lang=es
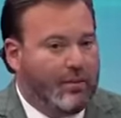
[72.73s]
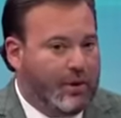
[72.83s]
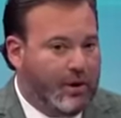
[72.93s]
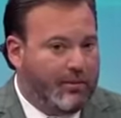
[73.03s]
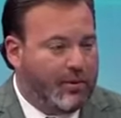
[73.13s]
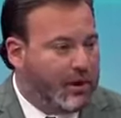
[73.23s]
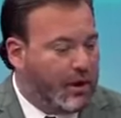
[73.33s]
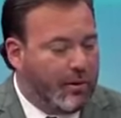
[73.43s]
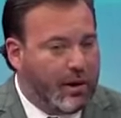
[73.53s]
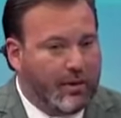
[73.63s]
Por ejemplo,
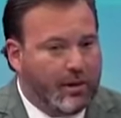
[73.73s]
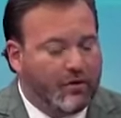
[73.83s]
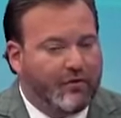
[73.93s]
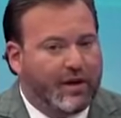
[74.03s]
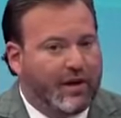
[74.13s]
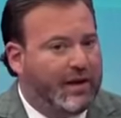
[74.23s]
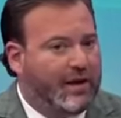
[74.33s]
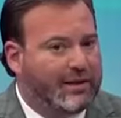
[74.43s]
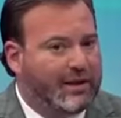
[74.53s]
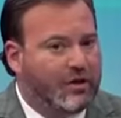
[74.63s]
estábamos hablando fuera del
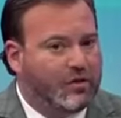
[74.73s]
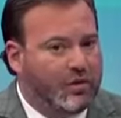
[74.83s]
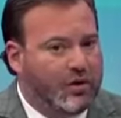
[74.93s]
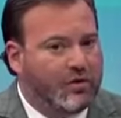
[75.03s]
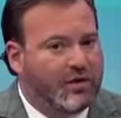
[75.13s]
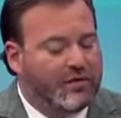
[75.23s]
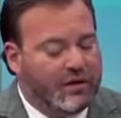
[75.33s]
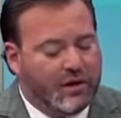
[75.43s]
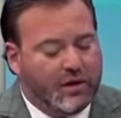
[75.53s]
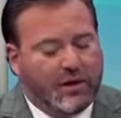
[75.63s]
aire, en Estados Unidos se
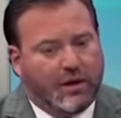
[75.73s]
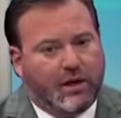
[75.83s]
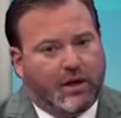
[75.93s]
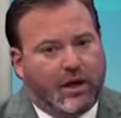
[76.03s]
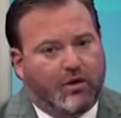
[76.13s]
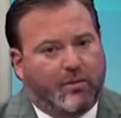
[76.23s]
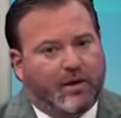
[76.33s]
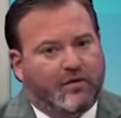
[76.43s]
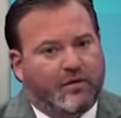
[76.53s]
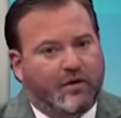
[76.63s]
hacía algo
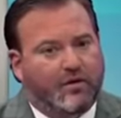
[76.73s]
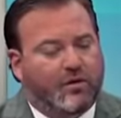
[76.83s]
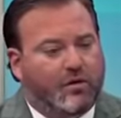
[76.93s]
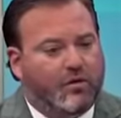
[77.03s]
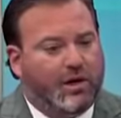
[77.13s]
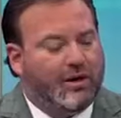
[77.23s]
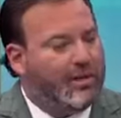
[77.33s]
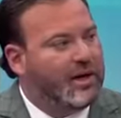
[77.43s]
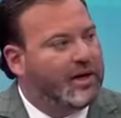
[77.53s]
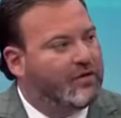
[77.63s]
parecido con la
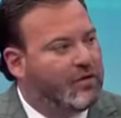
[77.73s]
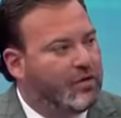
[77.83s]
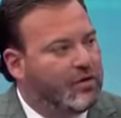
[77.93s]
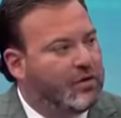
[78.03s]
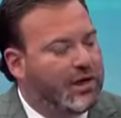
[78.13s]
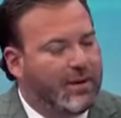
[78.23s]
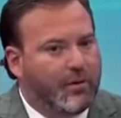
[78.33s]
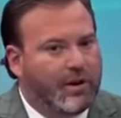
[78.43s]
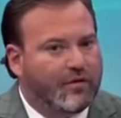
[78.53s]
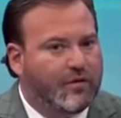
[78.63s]
demarcación de
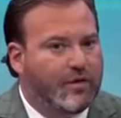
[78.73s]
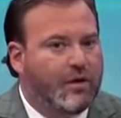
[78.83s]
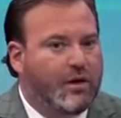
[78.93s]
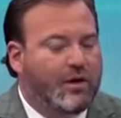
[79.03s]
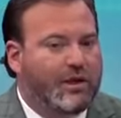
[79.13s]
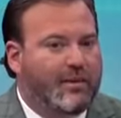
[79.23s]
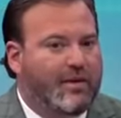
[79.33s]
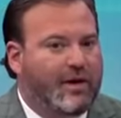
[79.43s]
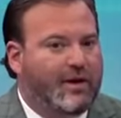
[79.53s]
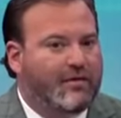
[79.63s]
la población,
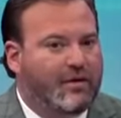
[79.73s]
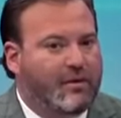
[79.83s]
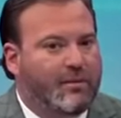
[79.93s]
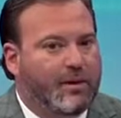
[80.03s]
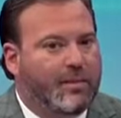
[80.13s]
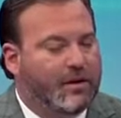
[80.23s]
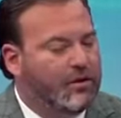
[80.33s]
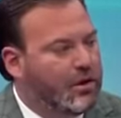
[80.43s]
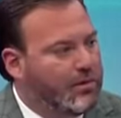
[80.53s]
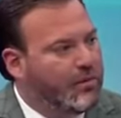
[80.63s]
de manera que siempre el
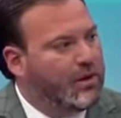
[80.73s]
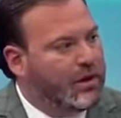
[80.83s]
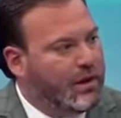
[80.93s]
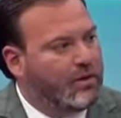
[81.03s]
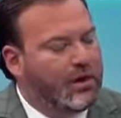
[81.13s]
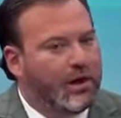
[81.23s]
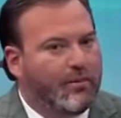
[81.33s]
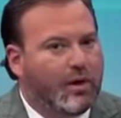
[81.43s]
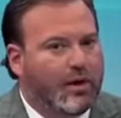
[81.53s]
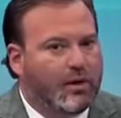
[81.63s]
Partido Republicano en
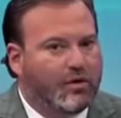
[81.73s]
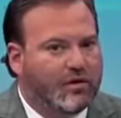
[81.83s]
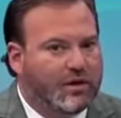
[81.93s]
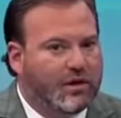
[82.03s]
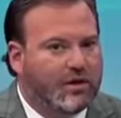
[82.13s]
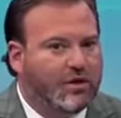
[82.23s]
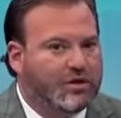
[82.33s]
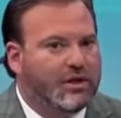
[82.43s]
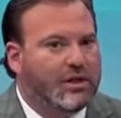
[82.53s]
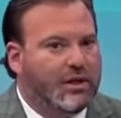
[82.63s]
la época de los 70 y
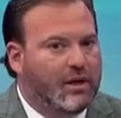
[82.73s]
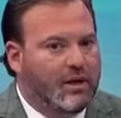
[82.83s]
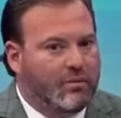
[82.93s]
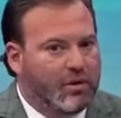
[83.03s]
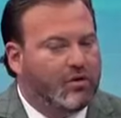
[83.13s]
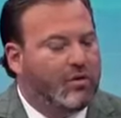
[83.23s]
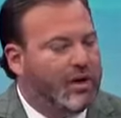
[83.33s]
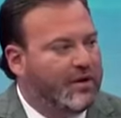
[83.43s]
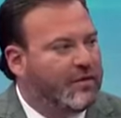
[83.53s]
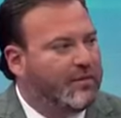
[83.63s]
80 pues
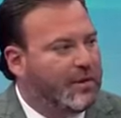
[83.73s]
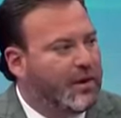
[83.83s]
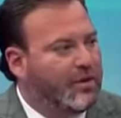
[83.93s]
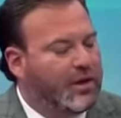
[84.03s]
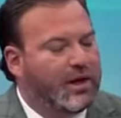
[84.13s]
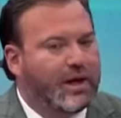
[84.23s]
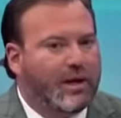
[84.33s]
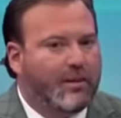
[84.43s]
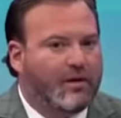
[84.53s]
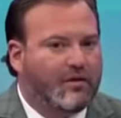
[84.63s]
tuviera siempre mayoría en
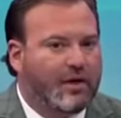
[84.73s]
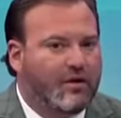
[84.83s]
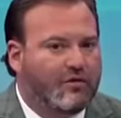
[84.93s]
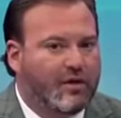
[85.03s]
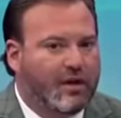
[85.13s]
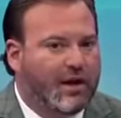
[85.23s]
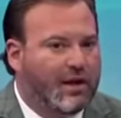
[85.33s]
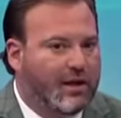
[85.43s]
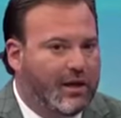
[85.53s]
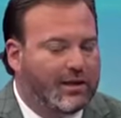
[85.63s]
Cámara y Senado
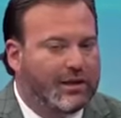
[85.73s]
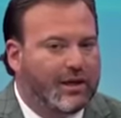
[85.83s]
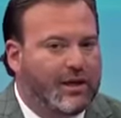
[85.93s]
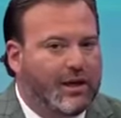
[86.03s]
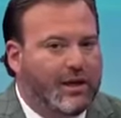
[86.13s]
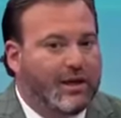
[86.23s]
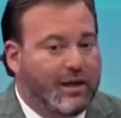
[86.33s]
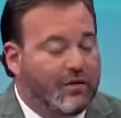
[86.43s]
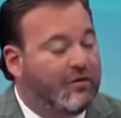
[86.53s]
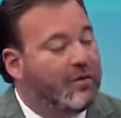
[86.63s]
federal y estatal,
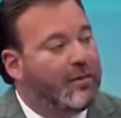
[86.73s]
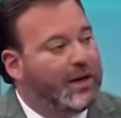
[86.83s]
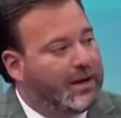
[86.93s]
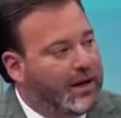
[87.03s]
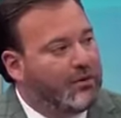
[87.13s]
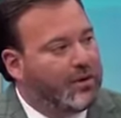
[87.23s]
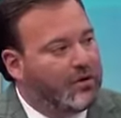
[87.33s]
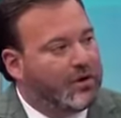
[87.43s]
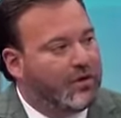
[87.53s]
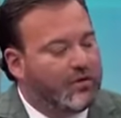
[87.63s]
y eso fue invalidado
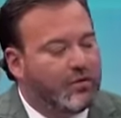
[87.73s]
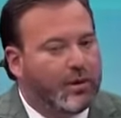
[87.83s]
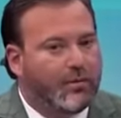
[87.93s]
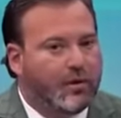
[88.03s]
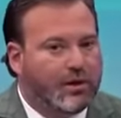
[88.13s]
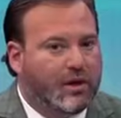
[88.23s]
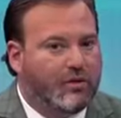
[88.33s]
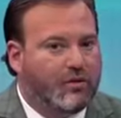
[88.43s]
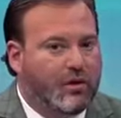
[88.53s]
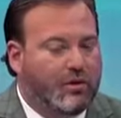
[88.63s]
por el Tribunal Supremo de
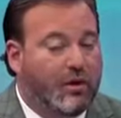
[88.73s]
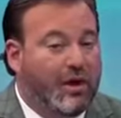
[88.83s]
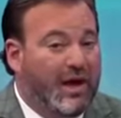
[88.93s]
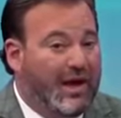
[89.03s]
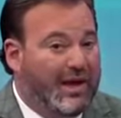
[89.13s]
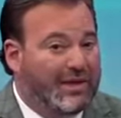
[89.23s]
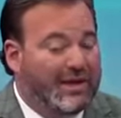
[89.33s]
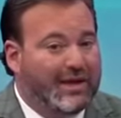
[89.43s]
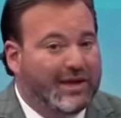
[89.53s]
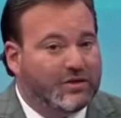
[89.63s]
Estados Unidos. En
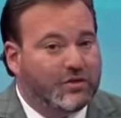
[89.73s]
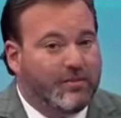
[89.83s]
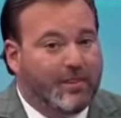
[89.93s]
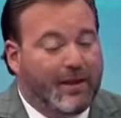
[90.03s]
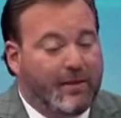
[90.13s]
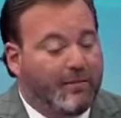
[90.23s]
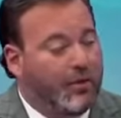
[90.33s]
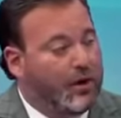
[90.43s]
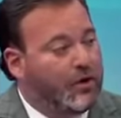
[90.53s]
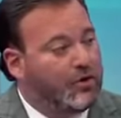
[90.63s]
este caso, el
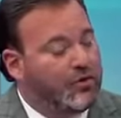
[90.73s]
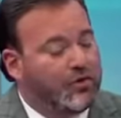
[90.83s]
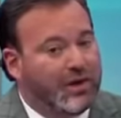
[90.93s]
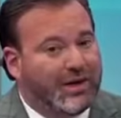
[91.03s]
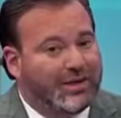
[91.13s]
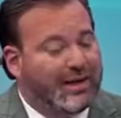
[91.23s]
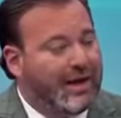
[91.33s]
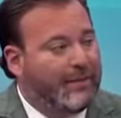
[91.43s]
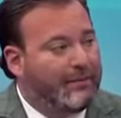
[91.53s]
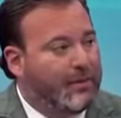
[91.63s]
poder constitucional es
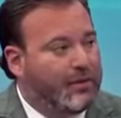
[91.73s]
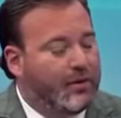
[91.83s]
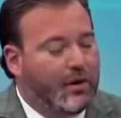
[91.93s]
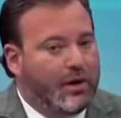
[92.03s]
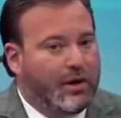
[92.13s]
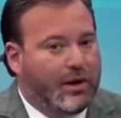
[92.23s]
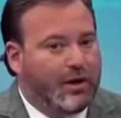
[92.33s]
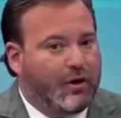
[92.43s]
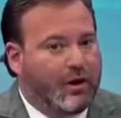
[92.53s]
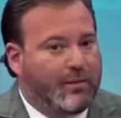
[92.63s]
tan amplio
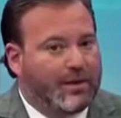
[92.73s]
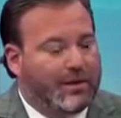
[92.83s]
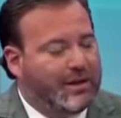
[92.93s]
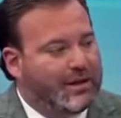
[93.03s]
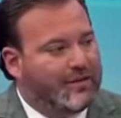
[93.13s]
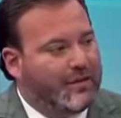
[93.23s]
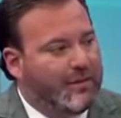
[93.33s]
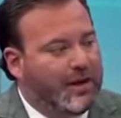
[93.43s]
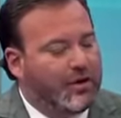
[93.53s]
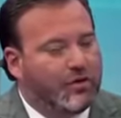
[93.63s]
que lo que pretende esta
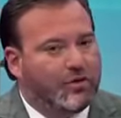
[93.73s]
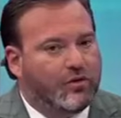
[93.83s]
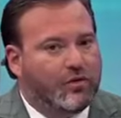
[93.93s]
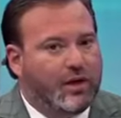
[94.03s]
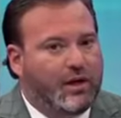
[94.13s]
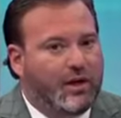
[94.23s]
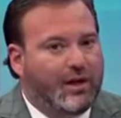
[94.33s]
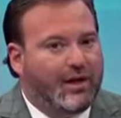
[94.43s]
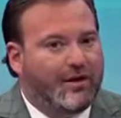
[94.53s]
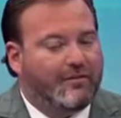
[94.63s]
Asamblea Constitucional
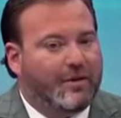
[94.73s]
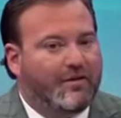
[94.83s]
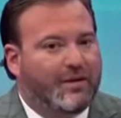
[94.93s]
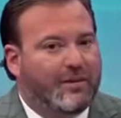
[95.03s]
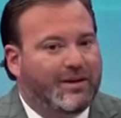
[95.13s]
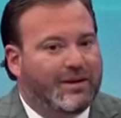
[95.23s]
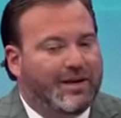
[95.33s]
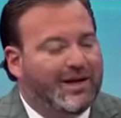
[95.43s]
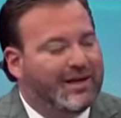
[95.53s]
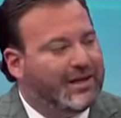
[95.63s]
es
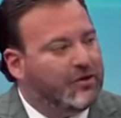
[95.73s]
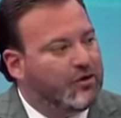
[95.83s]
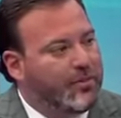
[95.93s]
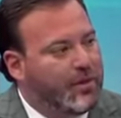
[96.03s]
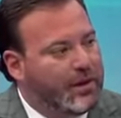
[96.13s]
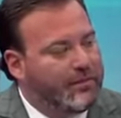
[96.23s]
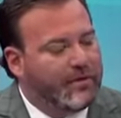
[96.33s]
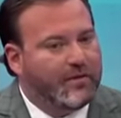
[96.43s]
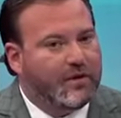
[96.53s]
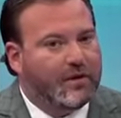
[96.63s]
precisamente darle tanto poder
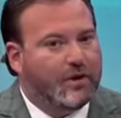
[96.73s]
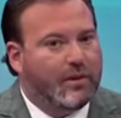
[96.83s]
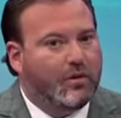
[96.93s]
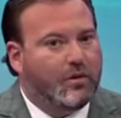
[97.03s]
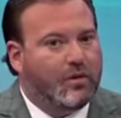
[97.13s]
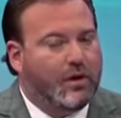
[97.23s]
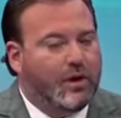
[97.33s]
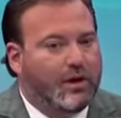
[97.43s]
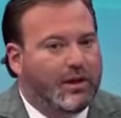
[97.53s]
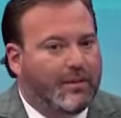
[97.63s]
al presidente Maduro
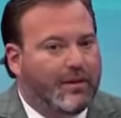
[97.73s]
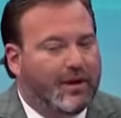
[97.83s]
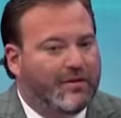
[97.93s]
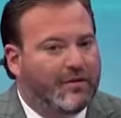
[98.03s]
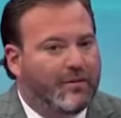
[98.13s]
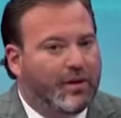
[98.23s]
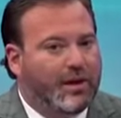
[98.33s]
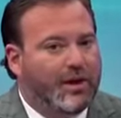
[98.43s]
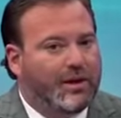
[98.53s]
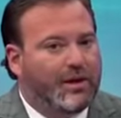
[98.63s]
de manera que se
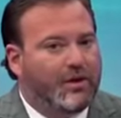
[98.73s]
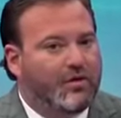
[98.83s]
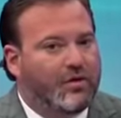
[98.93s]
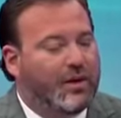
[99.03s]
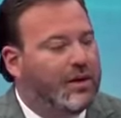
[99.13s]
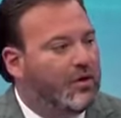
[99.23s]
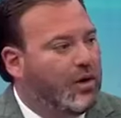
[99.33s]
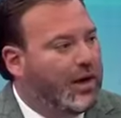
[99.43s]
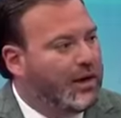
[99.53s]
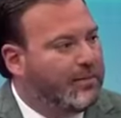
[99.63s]
pueda inclusive
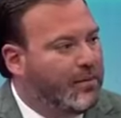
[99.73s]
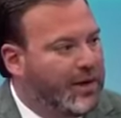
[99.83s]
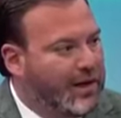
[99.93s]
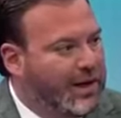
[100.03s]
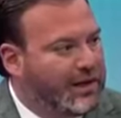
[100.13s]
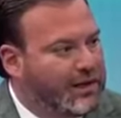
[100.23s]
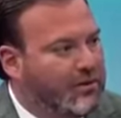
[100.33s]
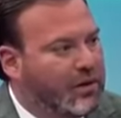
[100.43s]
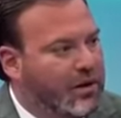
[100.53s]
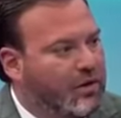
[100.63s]
derogar el poder
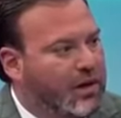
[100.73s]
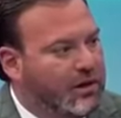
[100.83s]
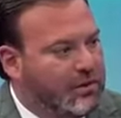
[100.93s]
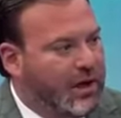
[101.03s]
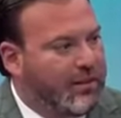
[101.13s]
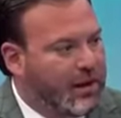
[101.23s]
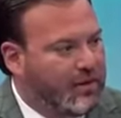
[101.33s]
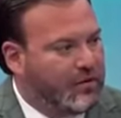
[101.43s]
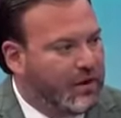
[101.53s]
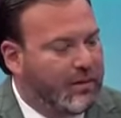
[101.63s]
legislativo, que es una
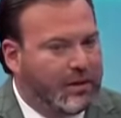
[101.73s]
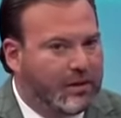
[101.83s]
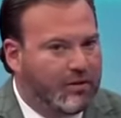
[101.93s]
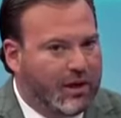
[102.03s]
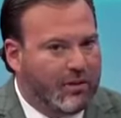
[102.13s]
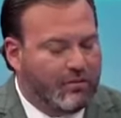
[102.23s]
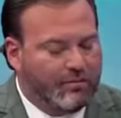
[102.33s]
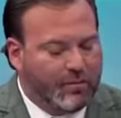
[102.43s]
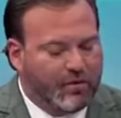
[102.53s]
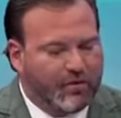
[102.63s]
Cámara solamente, única,
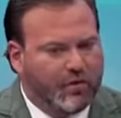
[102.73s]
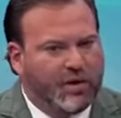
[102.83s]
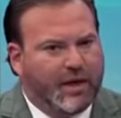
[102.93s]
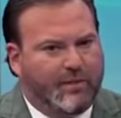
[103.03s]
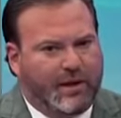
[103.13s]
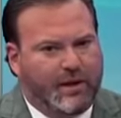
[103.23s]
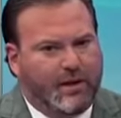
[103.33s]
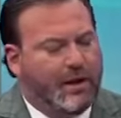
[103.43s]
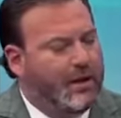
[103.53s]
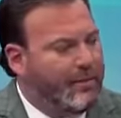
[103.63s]
un proceso unicameral.